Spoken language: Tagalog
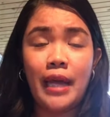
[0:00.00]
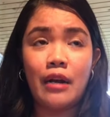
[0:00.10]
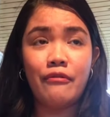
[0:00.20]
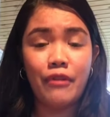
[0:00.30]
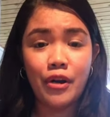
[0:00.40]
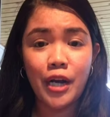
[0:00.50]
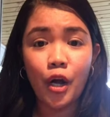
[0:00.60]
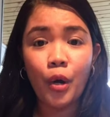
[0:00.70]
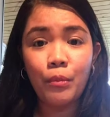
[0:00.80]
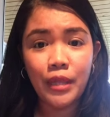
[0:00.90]
They are very
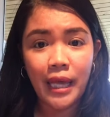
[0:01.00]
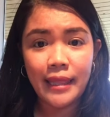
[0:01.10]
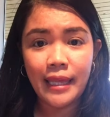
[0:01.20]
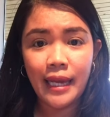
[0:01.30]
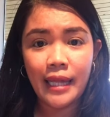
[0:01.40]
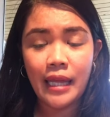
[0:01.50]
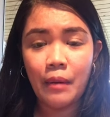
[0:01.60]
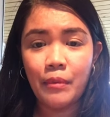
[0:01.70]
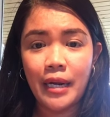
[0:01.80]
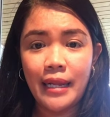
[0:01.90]
accommodating and
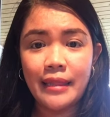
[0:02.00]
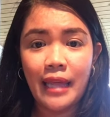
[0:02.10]
I'm really